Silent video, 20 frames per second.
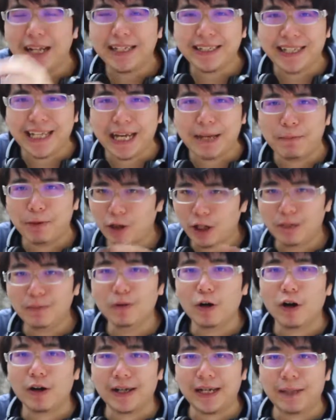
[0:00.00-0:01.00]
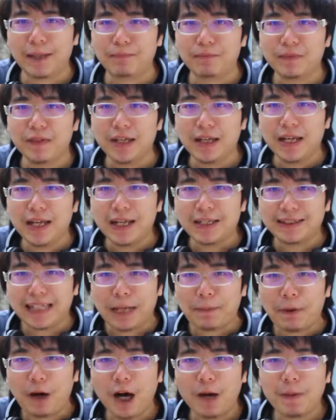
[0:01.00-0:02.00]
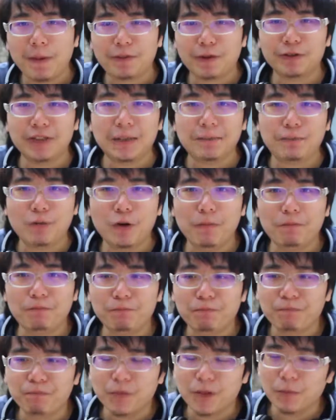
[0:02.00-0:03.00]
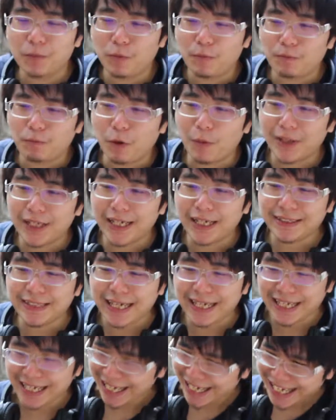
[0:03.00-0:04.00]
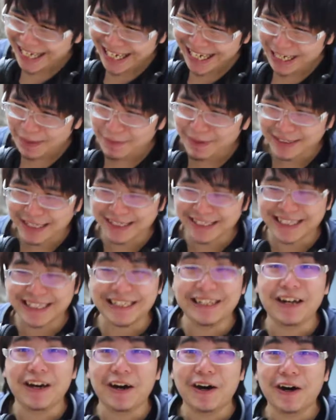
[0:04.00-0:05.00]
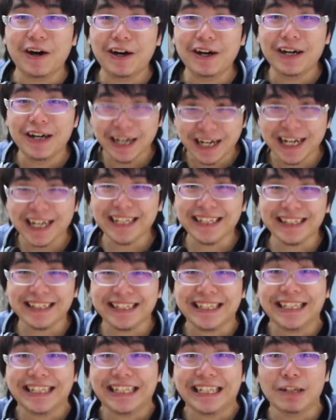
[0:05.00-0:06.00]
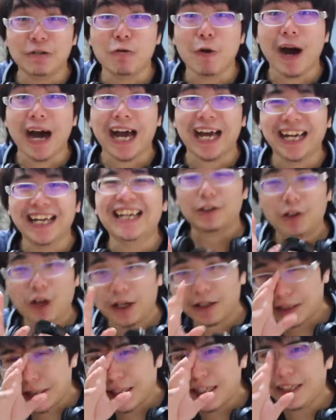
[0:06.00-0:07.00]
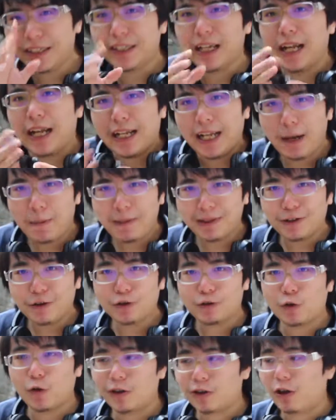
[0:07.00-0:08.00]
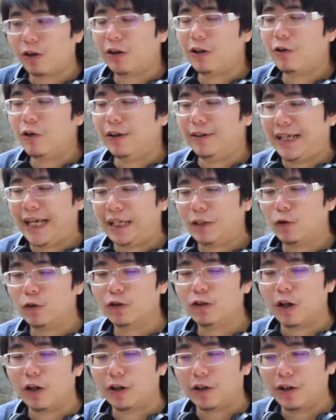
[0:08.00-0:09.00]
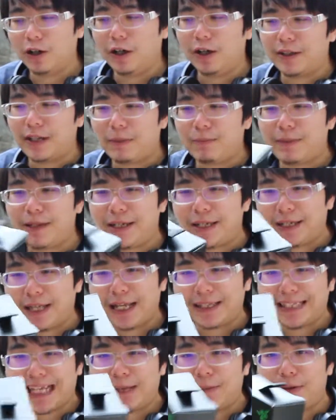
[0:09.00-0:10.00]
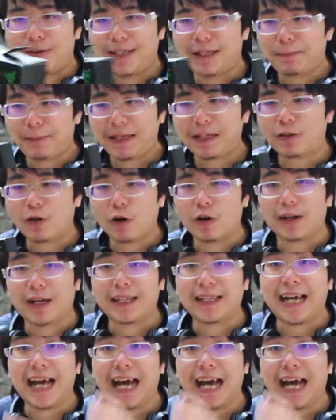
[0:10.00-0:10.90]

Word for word: เล่นเกมไม่ค่อยเหมาะครับ แต่พอเป็นตัวนี้ปุ๊บ ผมคิดใจ เอ๊ะ มันจะดีเหรอ เฮ้ย ดีว่ะ ก่อนอื่น เรามาดูตัวกล่องกันก่อนนะฮะตัวกล่องก็จะมีหน้าตาแบบนี้เป็นกล่องกระ